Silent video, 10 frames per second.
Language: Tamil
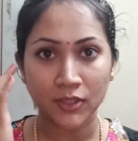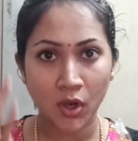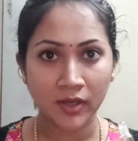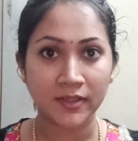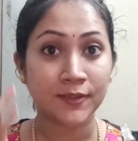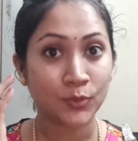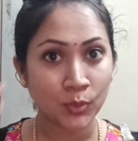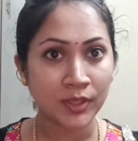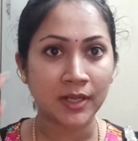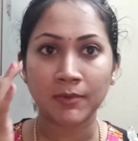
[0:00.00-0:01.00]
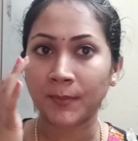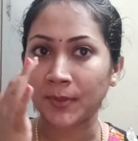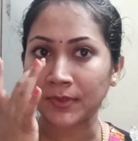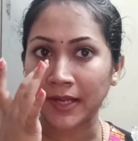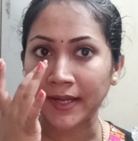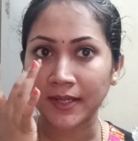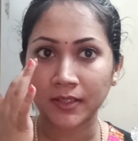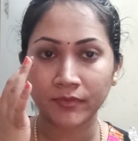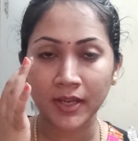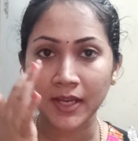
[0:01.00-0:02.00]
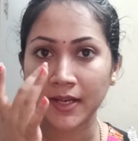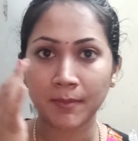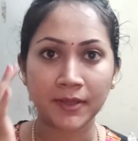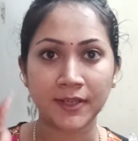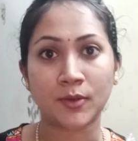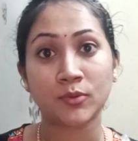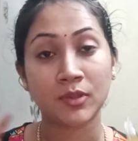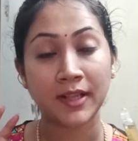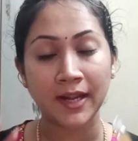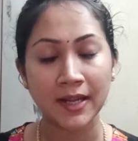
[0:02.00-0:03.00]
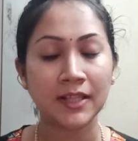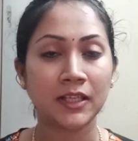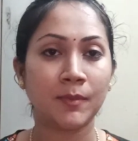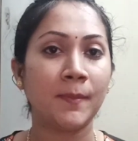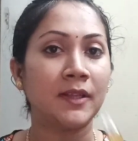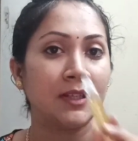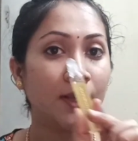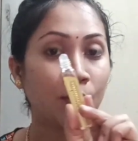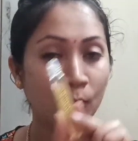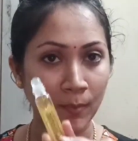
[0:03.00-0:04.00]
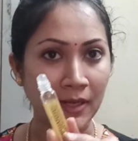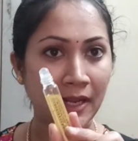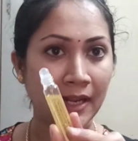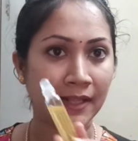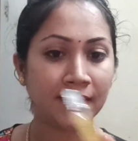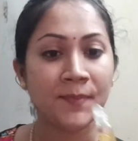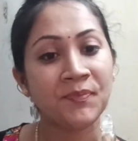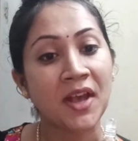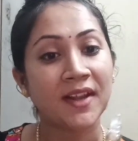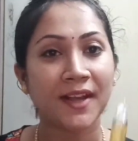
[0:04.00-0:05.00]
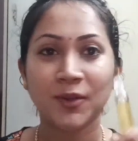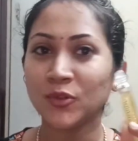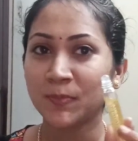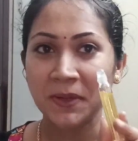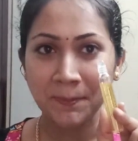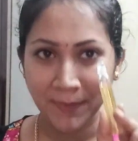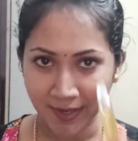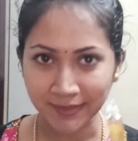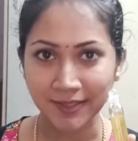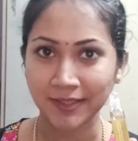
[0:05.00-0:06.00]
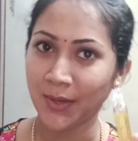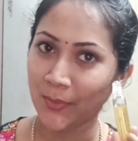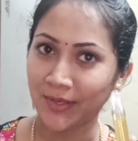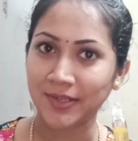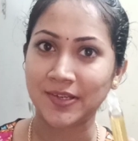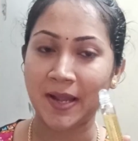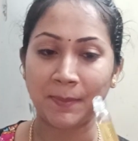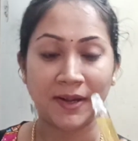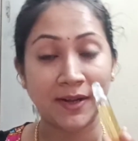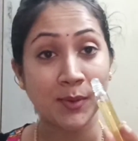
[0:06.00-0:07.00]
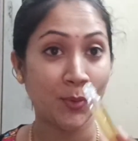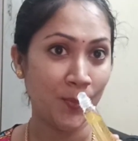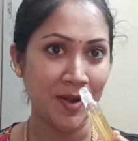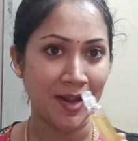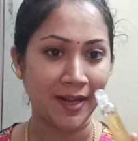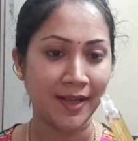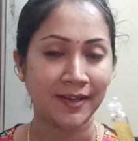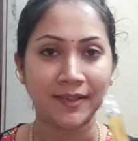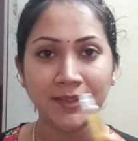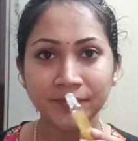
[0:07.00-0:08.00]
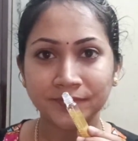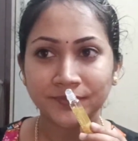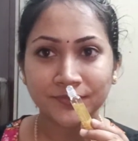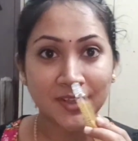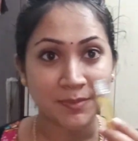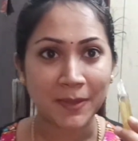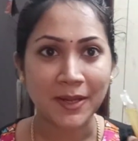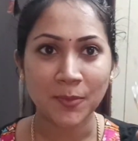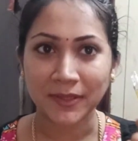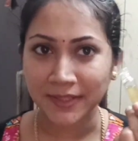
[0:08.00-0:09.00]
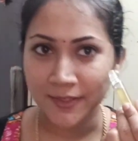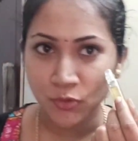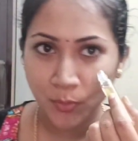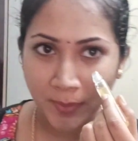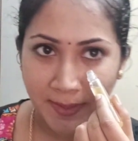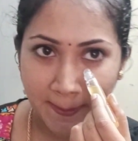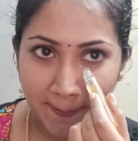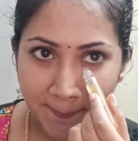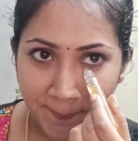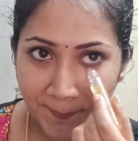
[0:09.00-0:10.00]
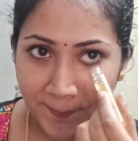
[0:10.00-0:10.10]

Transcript: டார்க்னஸ் சுருக்கம் அப்புறம் வந்து லைட் அந்த வீக்க மாதிரி இருக்கும் ஸோ இது எல்லாத்துக்குமே பார்த்தீங்கன்னா ரொம்ப நல்லது நான் யூஸ் பண்ணி பார்த்துட்டு தான் அவங்கள்ட்ட ஷேர் பண்ணுறேன் ரொம்ப நல்லா இருக்குது ஸ்மெல்லும் பார்த்தீங்கன்னா சூப்பராக இருக்குது